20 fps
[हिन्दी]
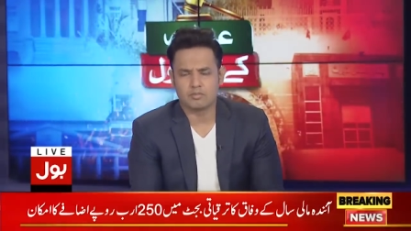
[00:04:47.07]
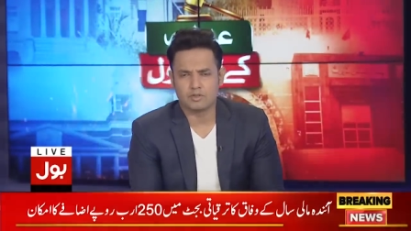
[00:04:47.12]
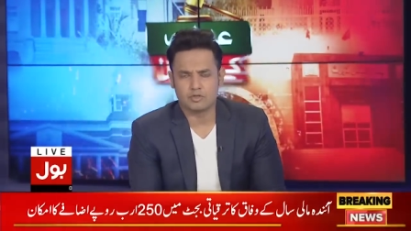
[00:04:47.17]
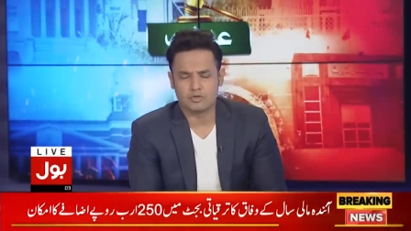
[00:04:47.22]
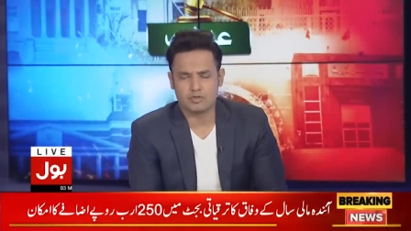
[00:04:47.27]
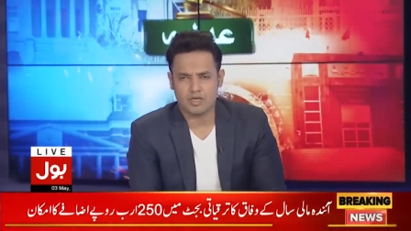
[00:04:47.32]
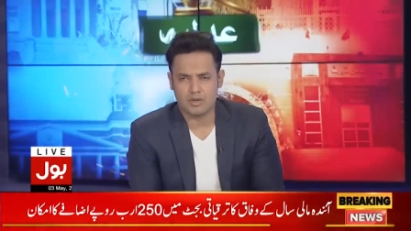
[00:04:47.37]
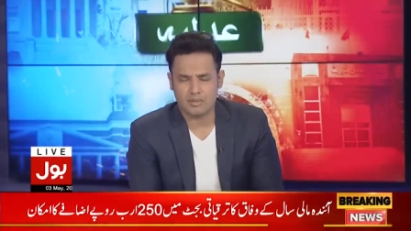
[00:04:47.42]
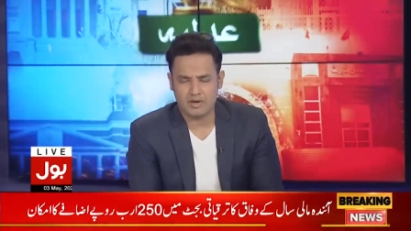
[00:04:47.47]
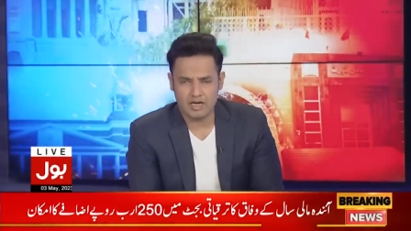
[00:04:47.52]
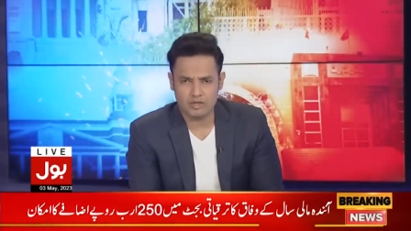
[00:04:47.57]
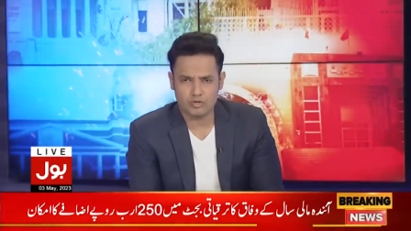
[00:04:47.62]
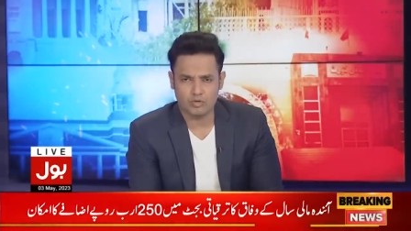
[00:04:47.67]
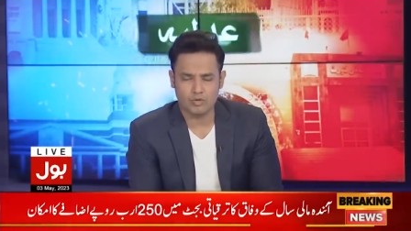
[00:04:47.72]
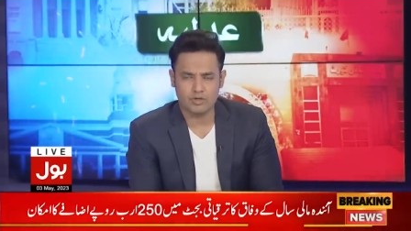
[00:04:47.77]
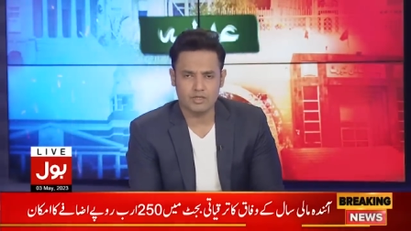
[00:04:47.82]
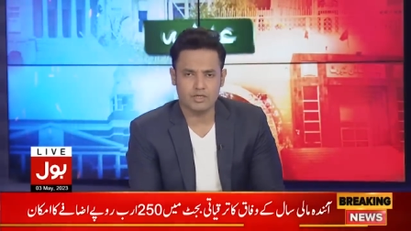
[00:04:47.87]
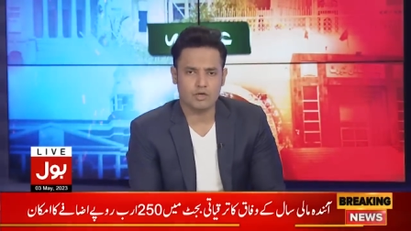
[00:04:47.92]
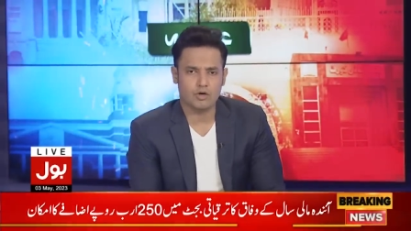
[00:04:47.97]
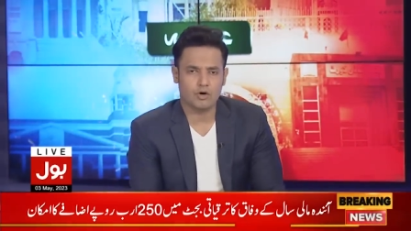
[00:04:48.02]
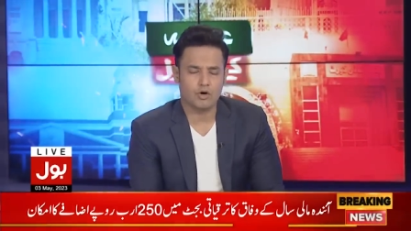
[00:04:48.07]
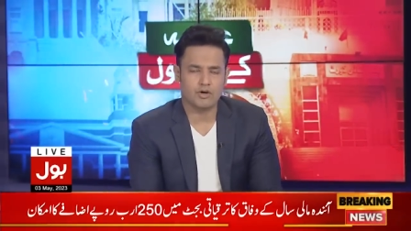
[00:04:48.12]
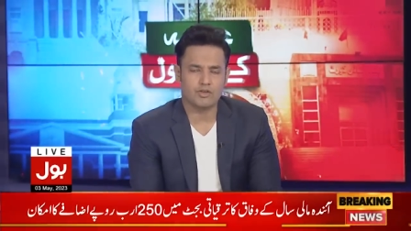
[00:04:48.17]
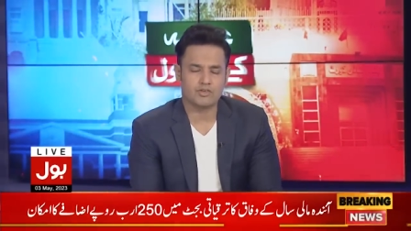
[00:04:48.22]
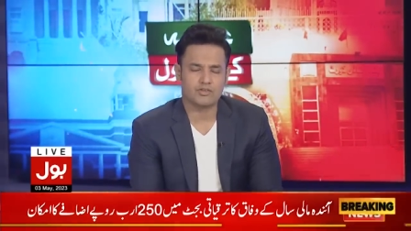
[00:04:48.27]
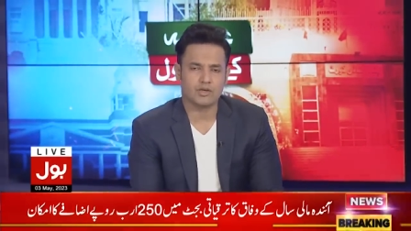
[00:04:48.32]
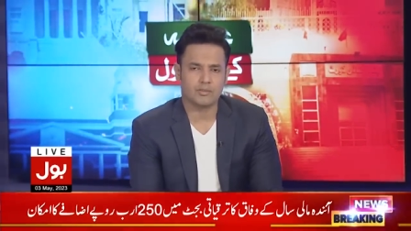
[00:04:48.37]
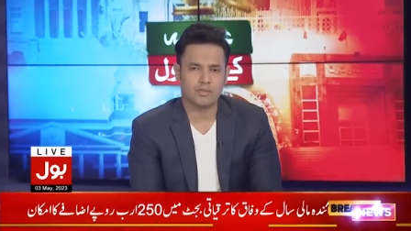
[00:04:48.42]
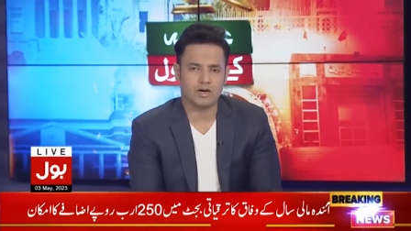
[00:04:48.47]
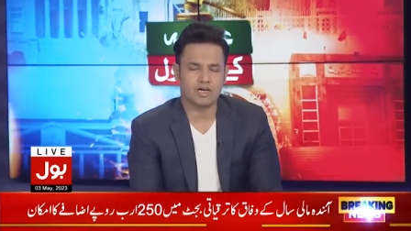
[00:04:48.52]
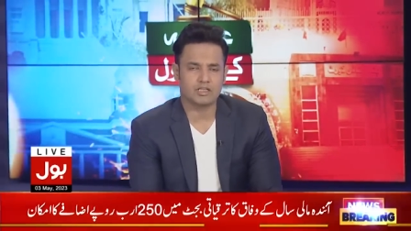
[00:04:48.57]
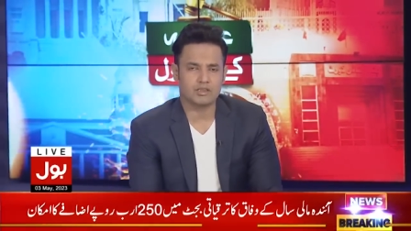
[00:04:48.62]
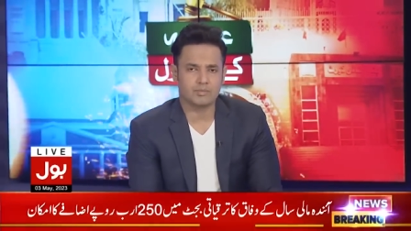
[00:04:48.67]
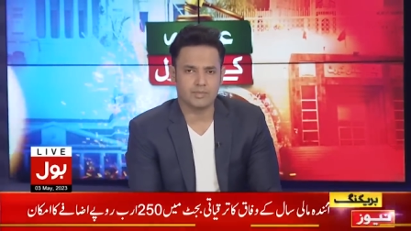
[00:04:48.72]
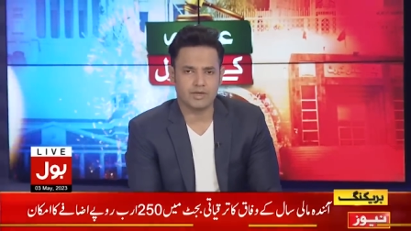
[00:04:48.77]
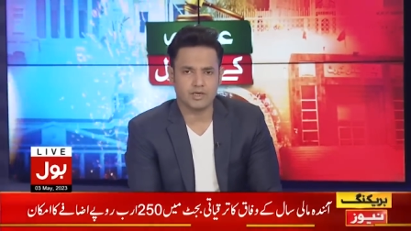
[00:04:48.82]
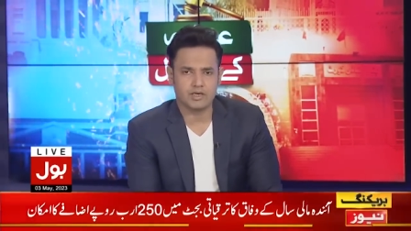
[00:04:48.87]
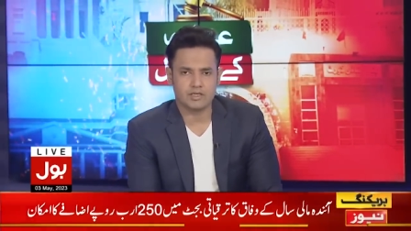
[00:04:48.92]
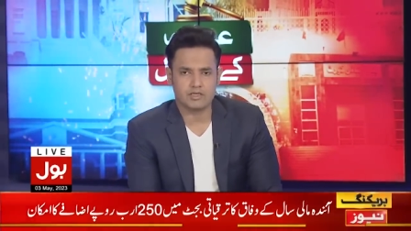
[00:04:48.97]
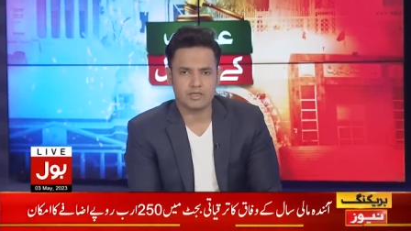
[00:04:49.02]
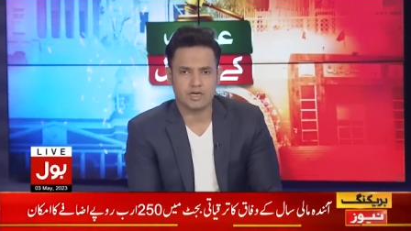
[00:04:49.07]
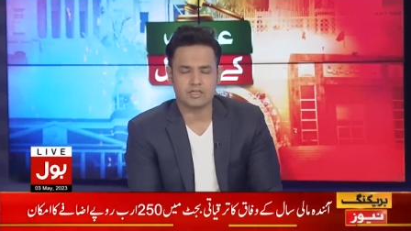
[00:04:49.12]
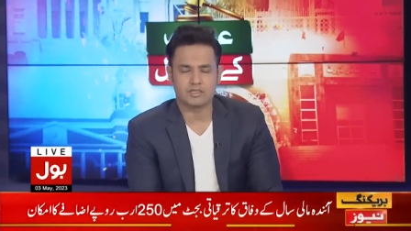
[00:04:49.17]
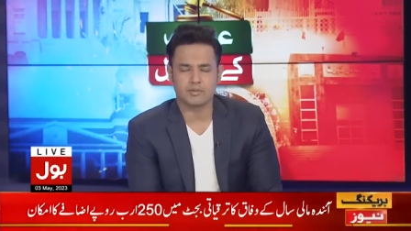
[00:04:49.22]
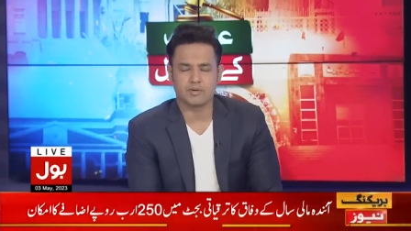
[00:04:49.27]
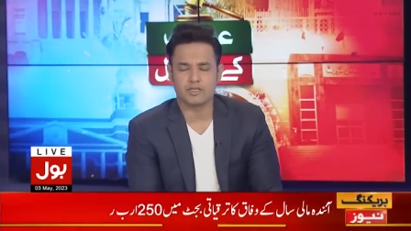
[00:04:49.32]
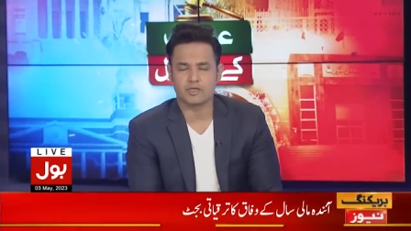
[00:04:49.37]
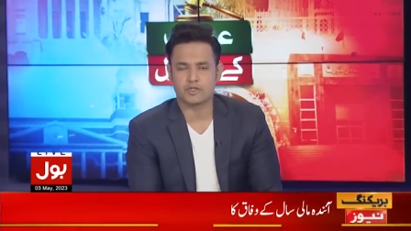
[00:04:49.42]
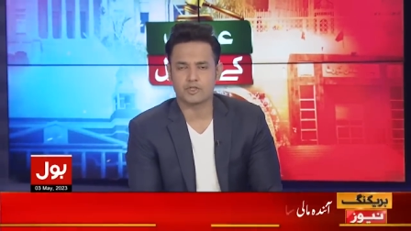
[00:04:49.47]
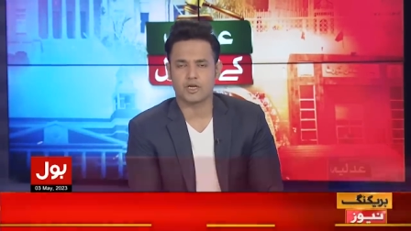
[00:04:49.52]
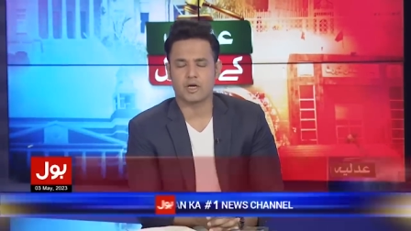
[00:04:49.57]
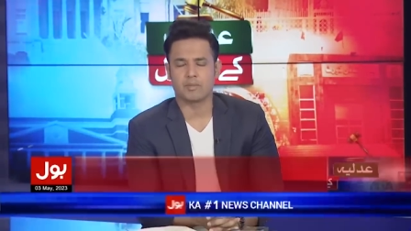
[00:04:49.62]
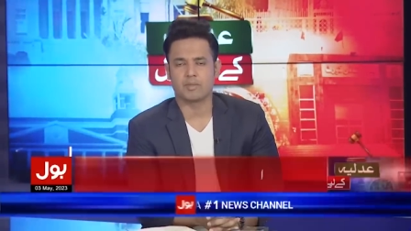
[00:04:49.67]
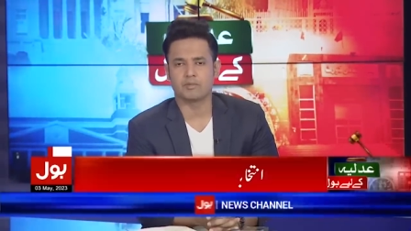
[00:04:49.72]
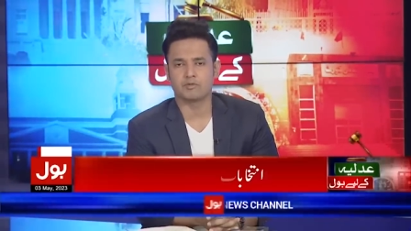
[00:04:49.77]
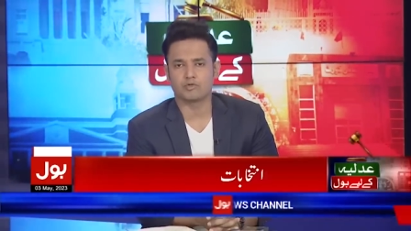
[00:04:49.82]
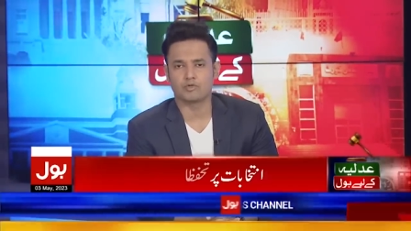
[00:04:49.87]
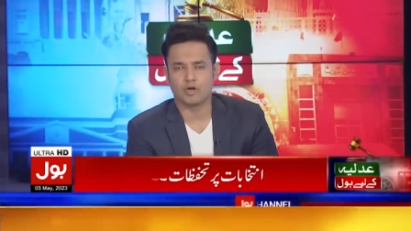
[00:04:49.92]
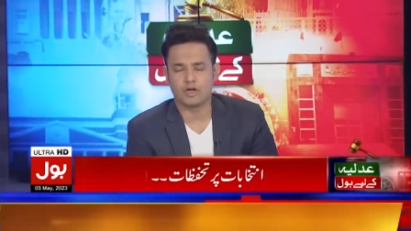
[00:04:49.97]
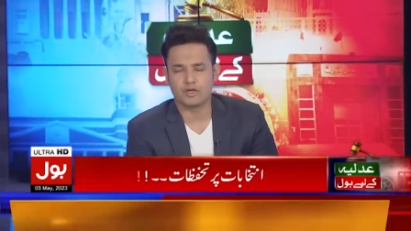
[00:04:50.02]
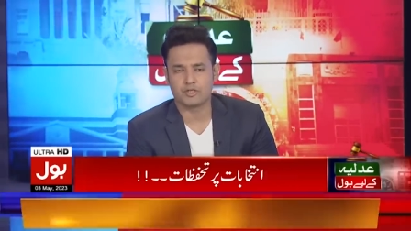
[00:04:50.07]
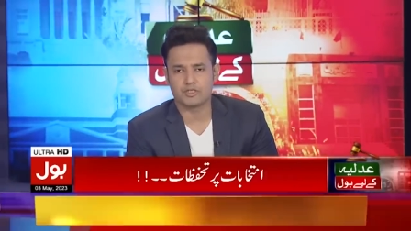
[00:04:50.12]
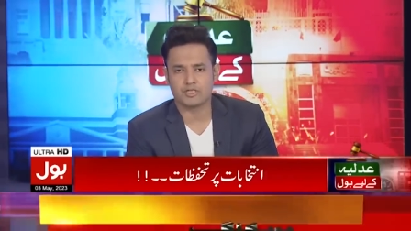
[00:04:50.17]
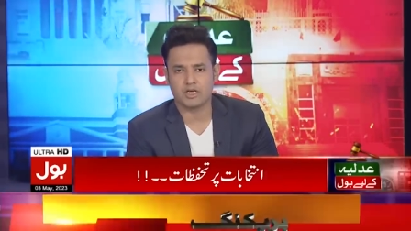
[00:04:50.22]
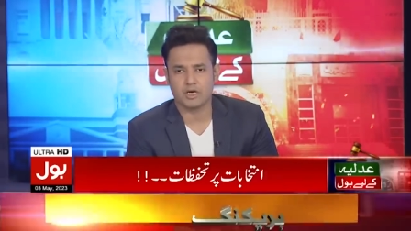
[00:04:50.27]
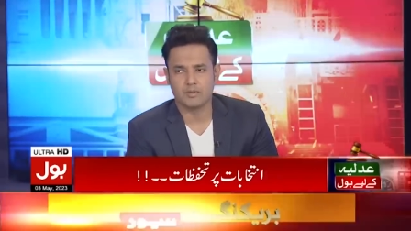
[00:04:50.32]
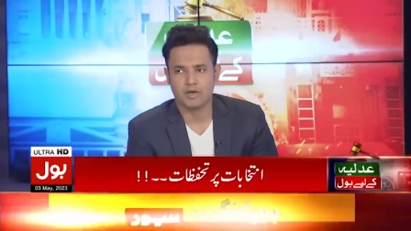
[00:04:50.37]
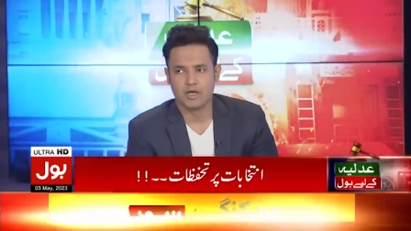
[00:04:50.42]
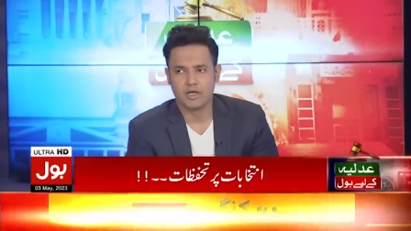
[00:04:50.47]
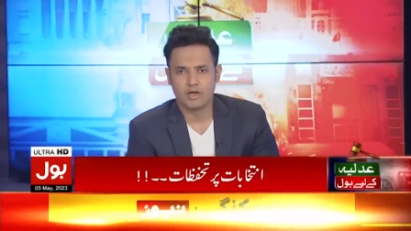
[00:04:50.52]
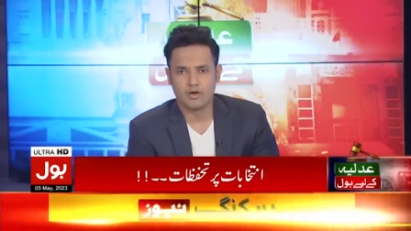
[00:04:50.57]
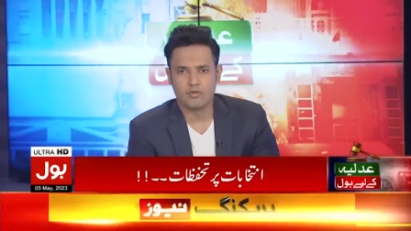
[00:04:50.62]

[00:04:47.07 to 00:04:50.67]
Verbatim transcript: जो समात होगी और इस समात में जाहिर सी बात है शाह महमूद कुरैशी साहब